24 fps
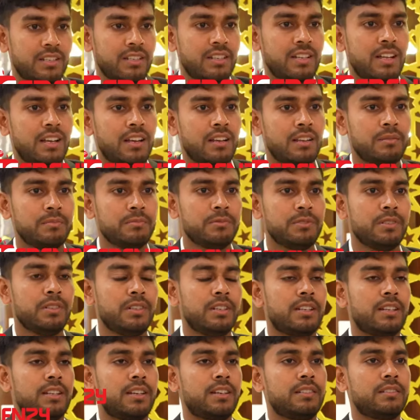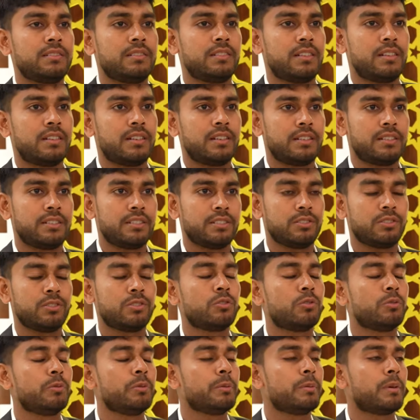না আলহামদুলিল্লাহ এটা
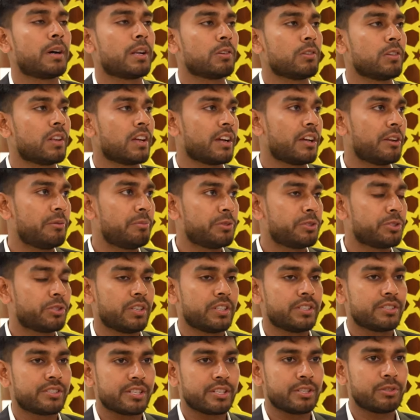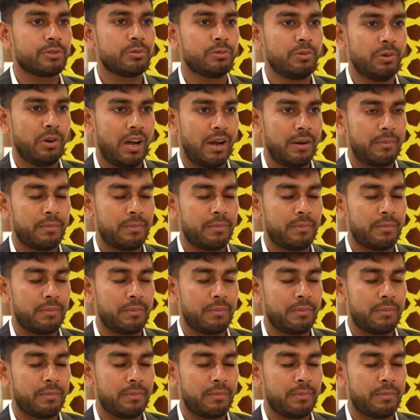খুবই ভালো লাগার বিষয় যেহেতু